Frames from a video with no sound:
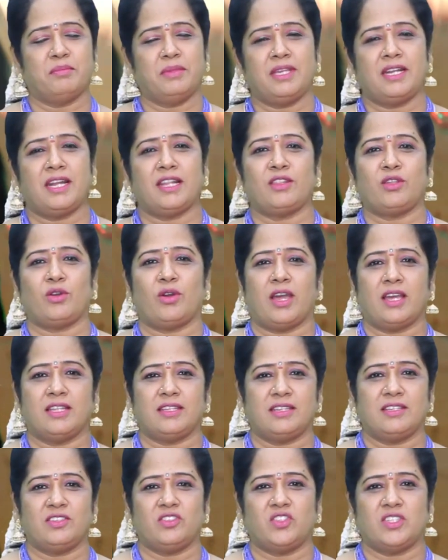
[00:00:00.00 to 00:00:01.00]
మీరందరూ
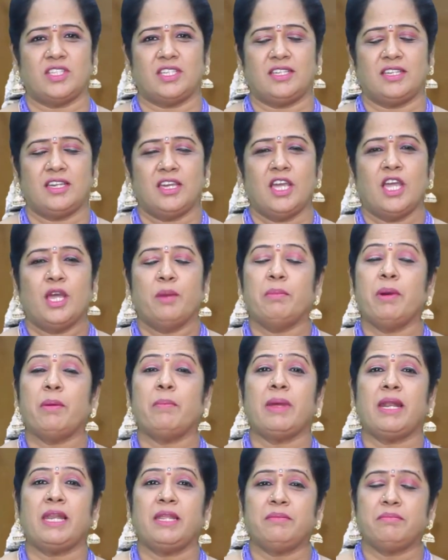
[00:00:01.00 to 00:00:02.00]
ఆదరించి
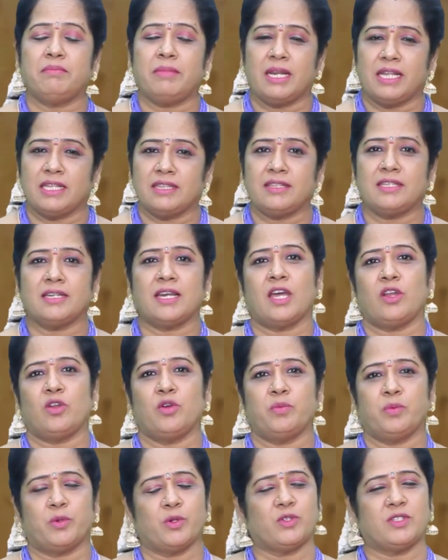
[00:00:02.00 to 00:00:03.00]
మమ్మల్ని
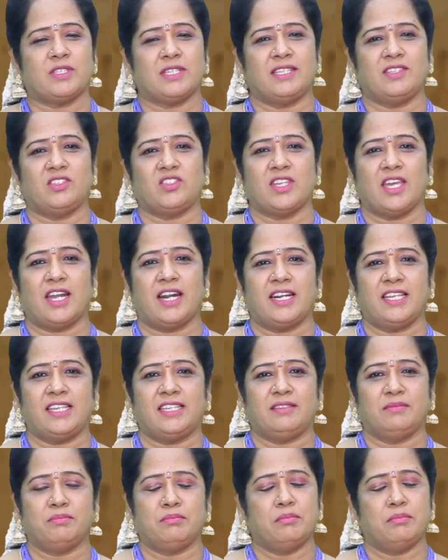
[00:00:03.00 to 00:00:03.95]
మరెంతగానో ప్రోత్సహించాలని